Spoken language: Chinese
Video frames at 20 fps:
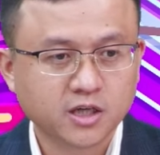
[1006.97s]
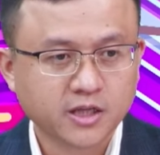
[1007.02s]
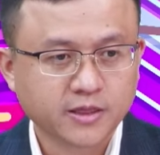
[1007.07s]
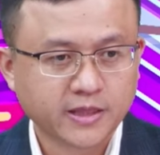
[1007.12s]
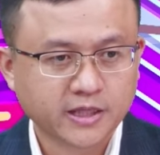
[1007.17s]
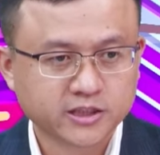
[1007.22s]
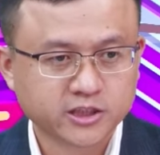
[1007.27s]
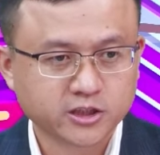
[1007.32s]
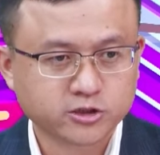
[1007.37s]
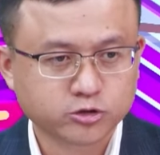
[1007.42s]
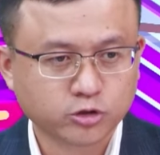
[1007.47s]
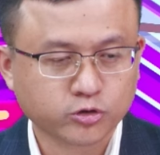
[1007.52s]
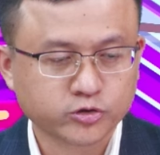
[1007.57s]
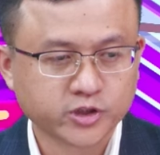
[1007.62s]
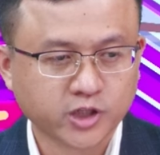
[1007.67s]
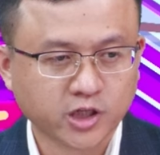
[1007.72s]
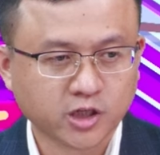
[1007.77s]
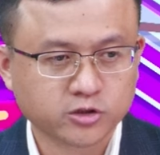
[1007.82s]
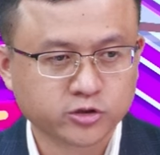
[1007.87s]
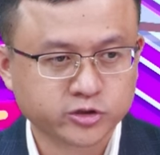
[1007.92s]
那这个收
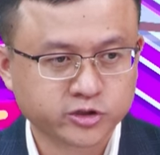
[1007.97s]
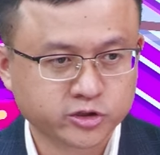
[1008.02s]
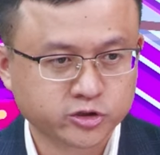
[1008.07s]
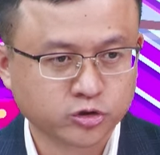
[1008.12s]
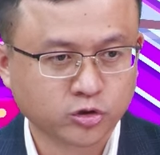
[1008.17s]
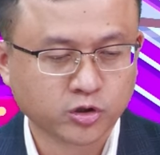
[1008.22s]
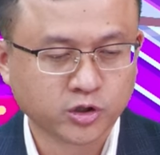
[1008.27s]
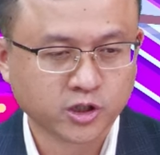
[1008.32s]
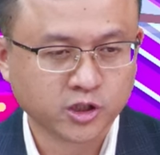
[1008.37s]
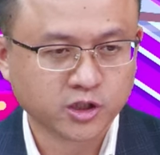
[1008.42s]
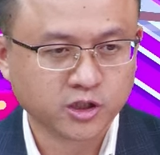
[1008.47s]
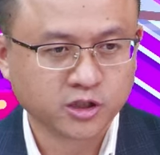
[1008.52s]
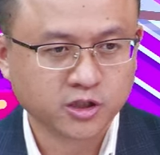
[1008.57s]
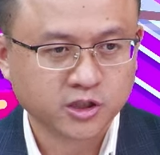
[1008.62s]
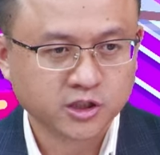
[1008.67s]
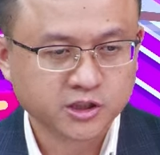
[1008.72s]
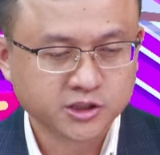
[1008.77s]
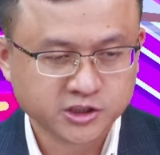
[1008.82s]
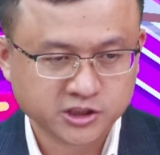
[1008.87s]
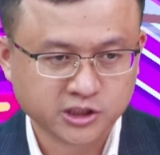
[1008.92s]
脚呢，就是众哥
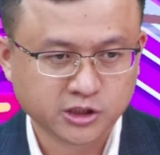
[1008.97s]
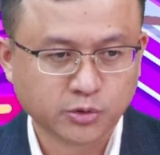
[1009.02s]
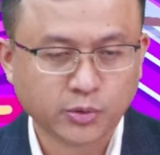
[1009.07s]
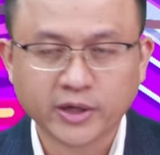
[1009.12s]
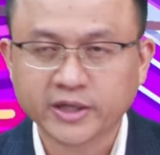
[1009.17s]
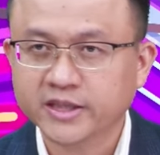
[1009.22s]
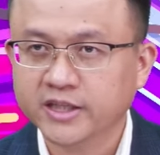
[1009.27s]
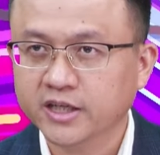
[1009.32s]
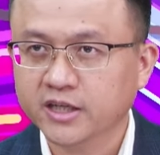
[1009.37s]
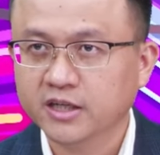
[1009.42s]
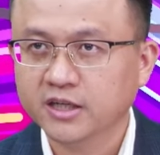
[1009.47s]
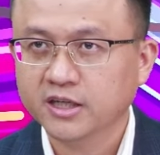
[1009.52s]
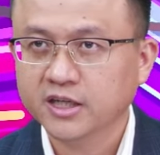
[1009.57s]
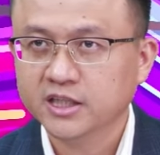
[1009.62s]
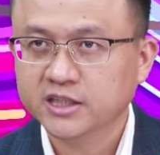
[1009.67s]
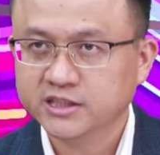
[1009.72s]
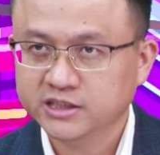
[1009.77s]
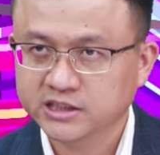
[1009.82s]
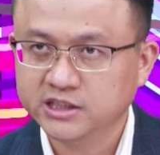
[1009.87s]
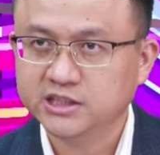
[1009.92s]
喜欢的
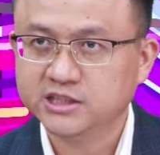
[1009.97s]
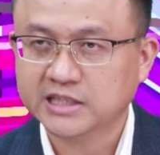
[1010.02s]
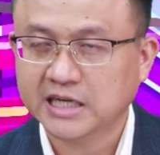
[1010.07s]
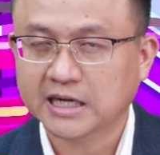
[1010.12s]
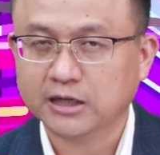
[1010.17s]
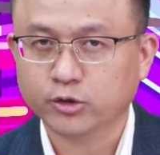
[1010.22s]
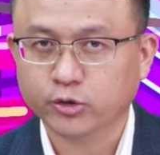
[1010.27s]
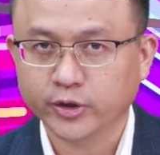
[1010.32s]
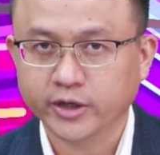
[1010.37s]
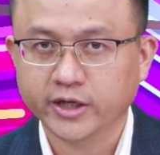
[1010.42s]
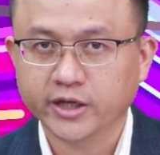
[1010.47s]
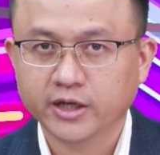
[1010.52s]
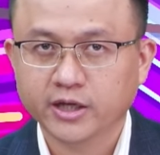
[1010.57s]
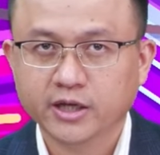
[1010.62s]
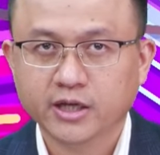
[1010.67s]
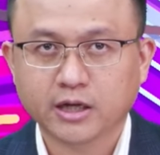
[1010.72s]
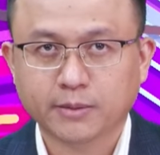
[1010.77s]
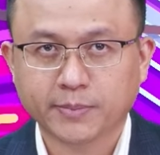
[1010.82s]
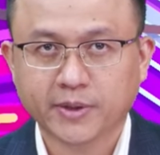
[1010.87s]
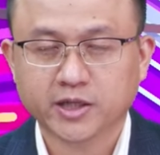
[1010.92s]
细长腿，
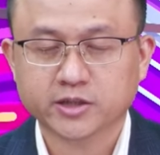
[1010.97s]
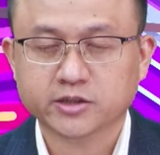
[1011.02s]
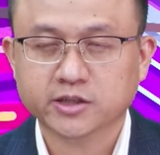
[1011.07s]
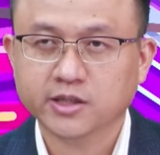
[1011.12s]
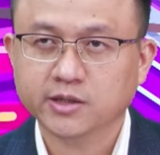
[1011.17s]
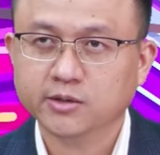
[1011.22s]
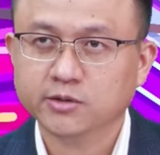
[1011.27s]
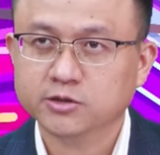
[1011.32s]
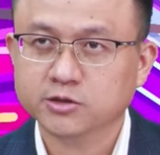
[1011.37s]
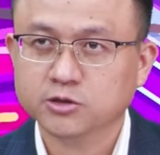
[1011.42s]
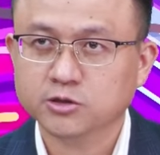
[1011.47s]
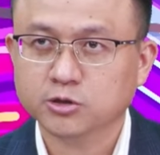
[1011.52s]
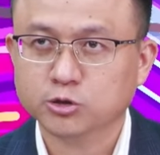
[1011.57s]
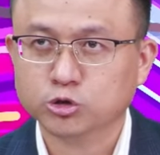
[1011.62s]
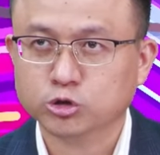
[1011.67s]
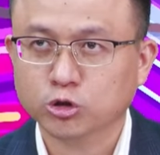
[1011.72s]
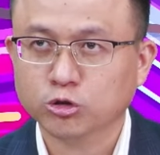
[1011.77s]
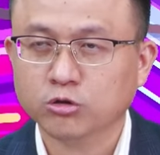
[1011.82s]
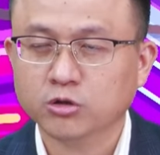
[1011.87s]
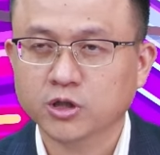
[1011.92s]
好吧？这边就
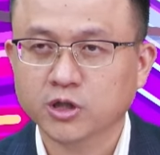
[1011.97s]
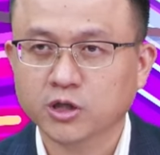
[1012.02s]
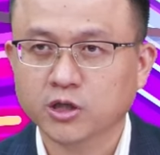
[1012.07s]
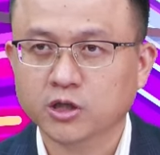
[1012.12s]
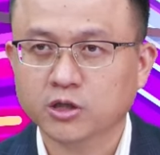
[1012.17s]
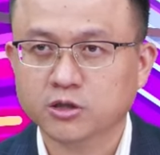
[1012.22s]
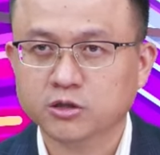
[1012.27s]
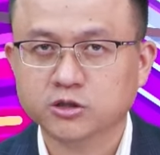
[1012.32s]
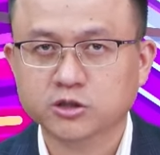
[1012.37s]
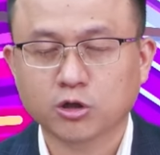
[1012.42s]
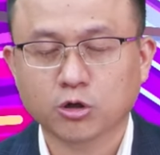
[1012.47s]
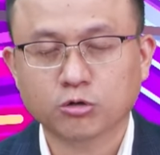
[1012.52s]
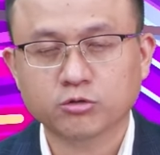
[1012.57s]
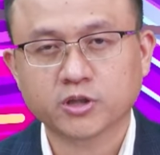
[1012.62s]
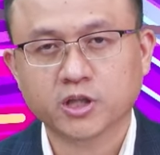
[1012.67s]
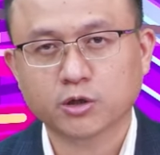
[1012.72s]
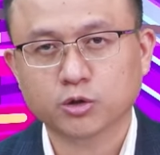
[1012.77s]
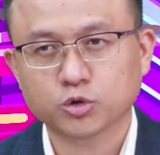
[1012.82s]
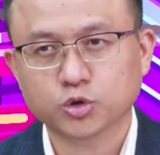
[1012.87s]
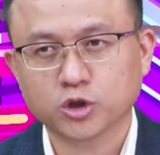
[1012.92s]
收，呃，这红
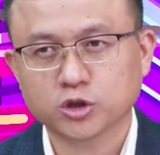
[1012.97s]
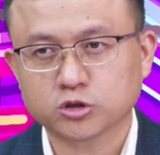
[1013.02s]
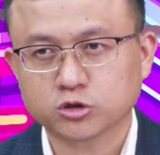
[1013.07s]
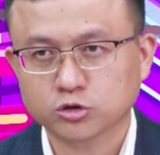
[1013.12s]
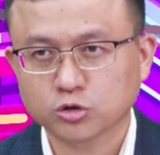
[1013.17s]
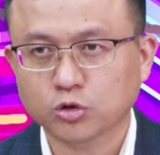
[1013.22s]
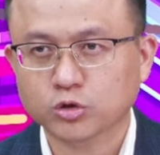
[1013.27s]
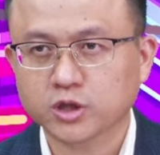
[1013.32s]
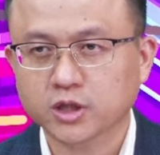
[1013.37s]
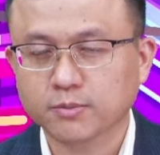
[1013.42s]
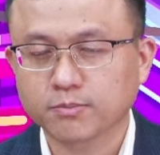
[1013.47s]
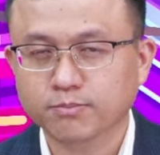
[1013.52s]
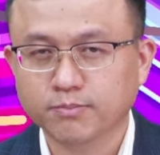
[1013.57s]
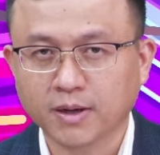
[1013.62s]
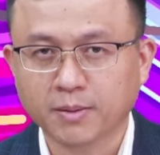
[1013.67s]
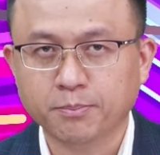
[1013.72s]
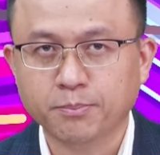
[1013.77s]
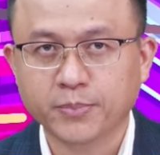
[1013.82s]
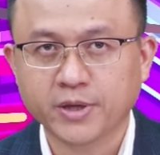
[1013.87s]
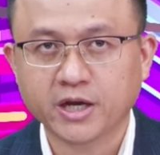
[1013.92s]
德我觉得收的
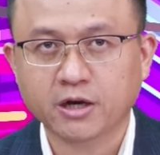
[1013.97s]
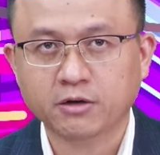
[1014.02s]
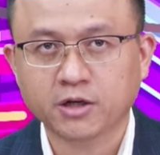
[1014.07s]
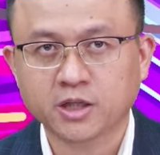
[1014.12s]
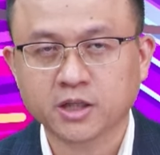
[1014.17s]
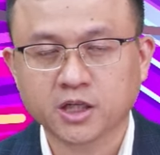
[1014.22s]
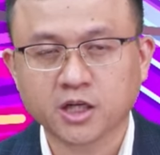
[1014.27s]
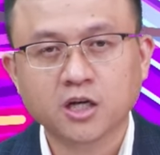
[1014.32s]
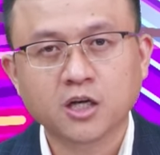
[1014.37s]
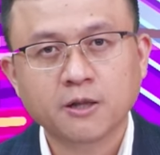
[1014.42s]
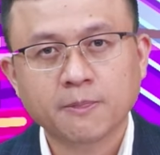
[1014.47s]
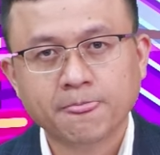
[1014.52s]
蛮漂亮的。